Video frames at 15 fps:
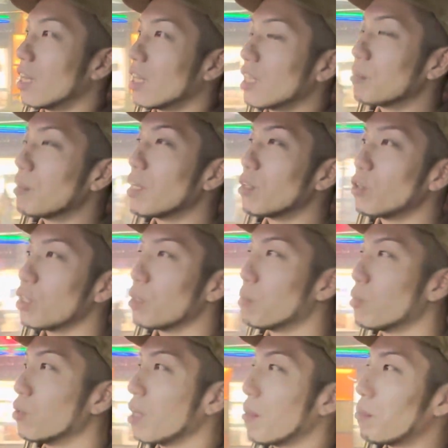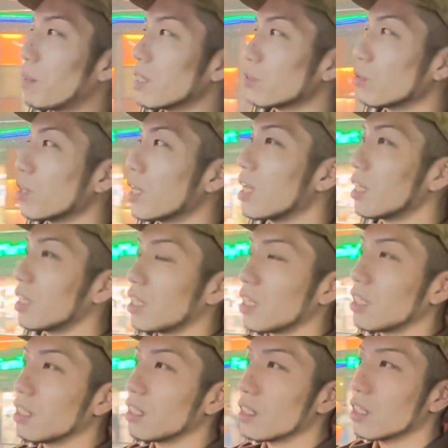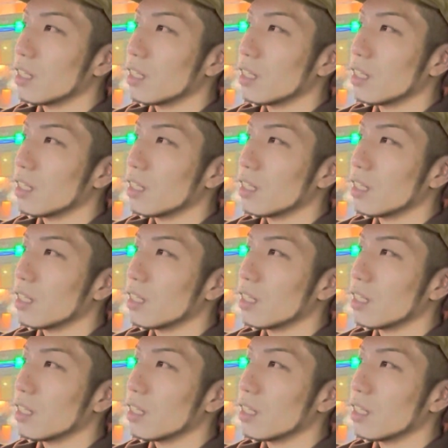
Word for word: 今よりもやっぱその平均